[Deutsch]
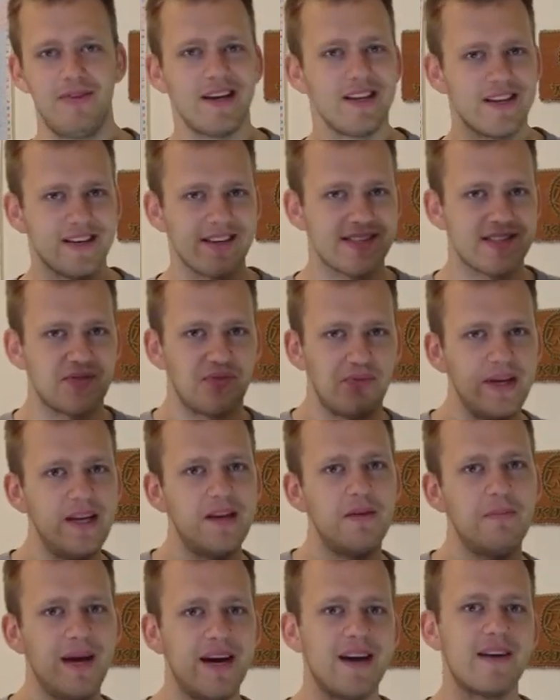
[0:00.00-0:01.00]
welches
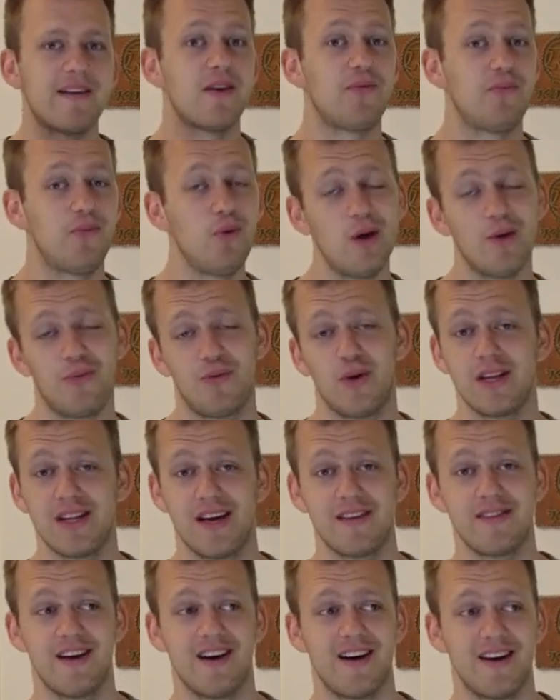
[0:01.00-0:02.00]
viel mehr Gefühle
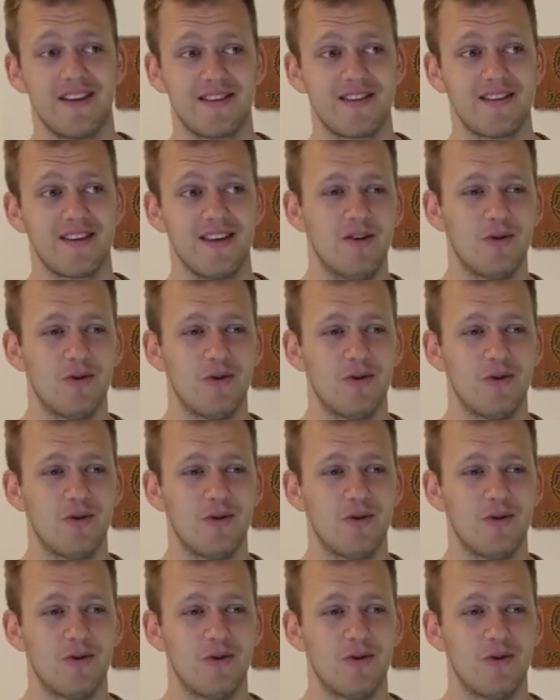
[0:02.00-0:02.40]
füreinander hat.